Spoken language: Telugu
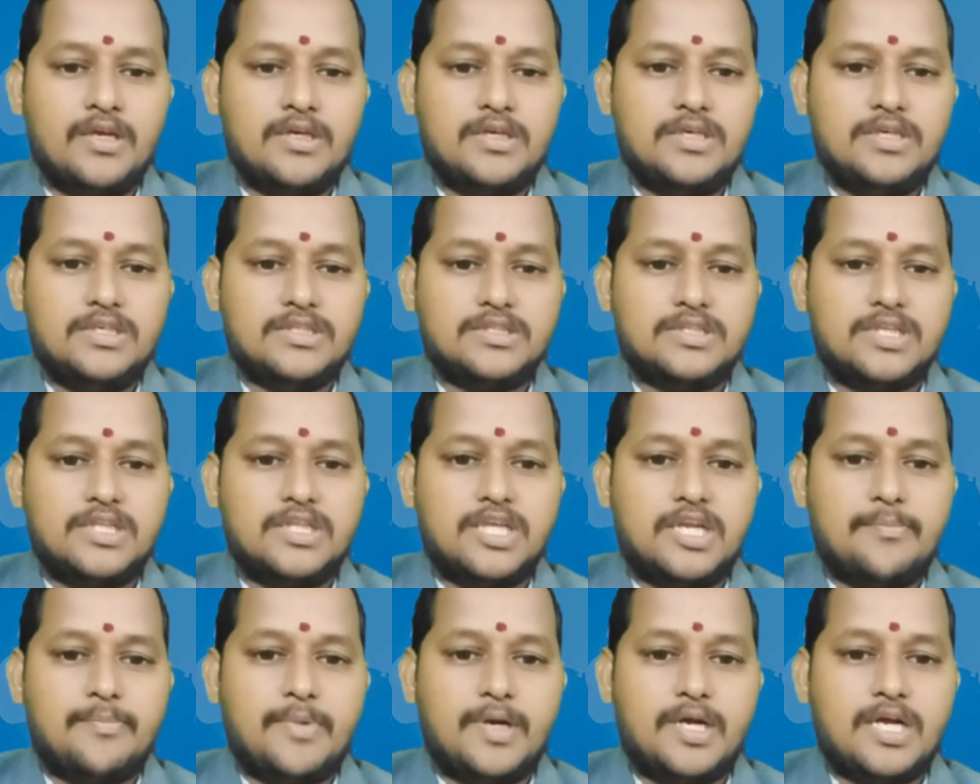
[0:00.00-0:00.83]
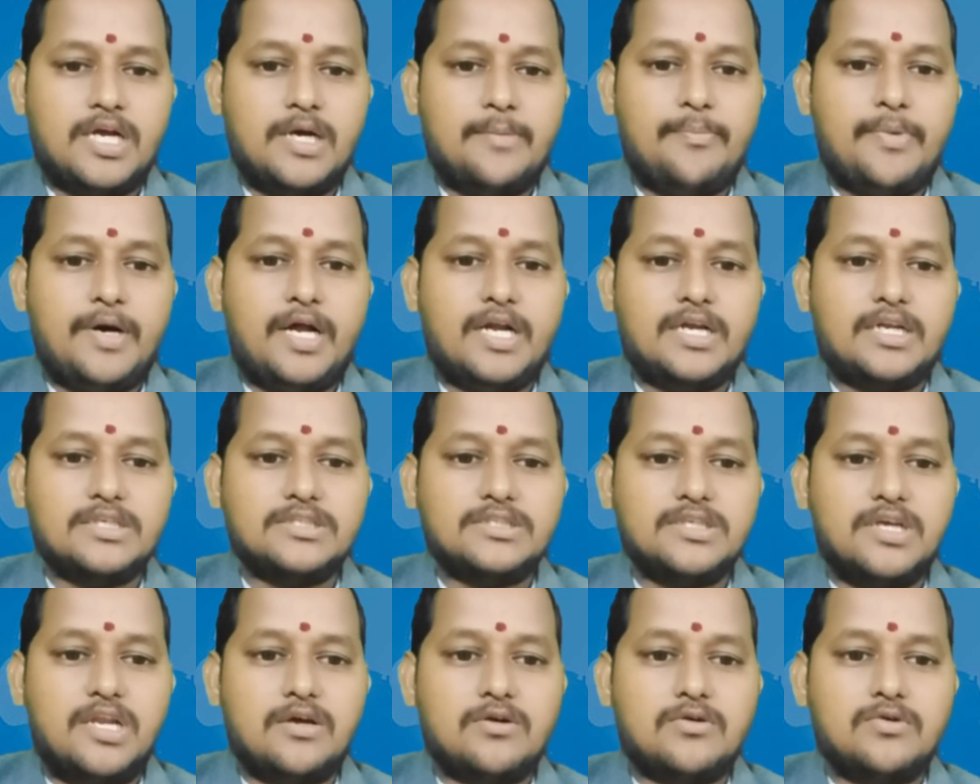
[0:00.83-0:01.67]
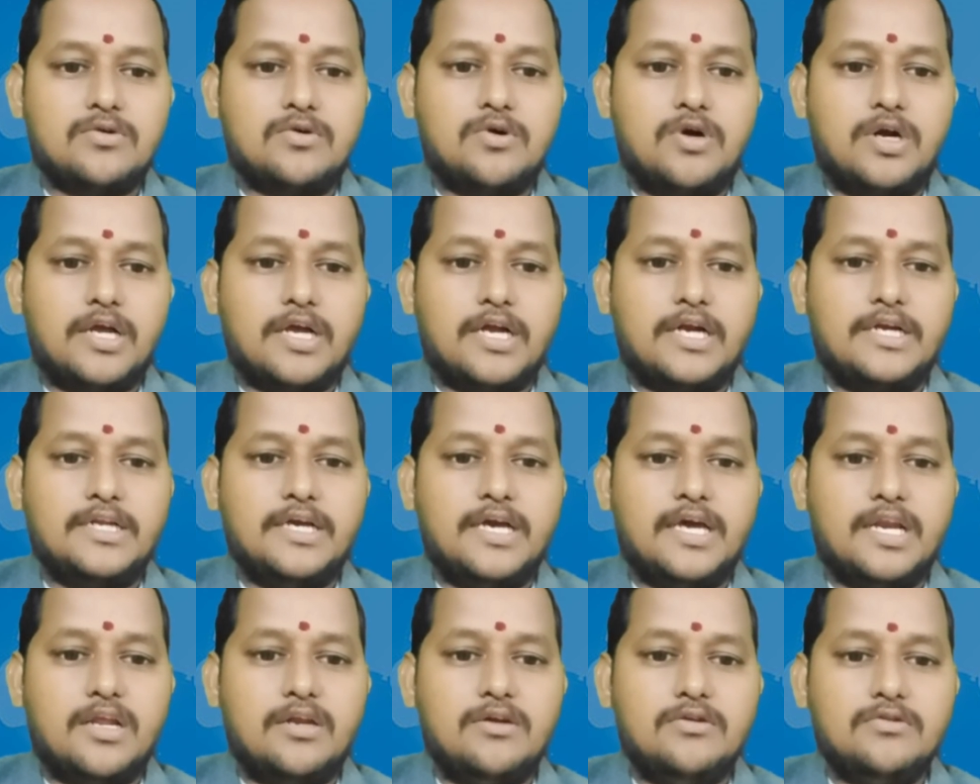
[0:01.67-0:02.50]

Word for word: ఈ సందర్భంగా పాఠశాలకు గోడ గడియారాలు